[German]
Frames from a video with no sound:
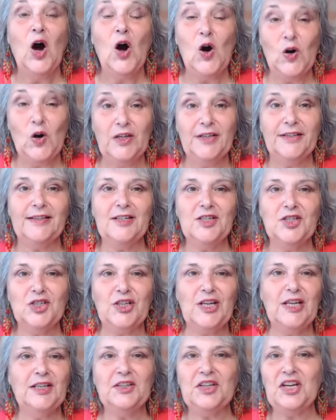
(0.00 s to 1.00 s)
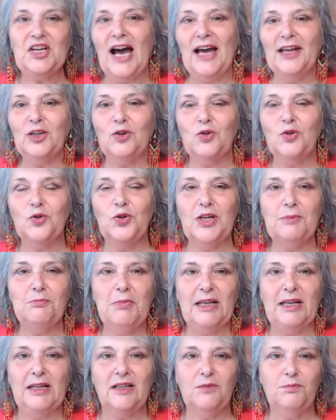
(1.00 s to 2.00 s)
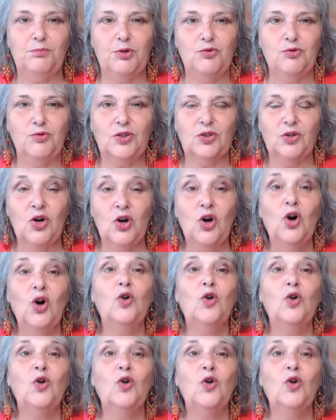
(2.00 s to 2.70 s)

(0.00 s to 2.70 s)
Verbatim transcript: heute steht Kairon im Mittelpunkt.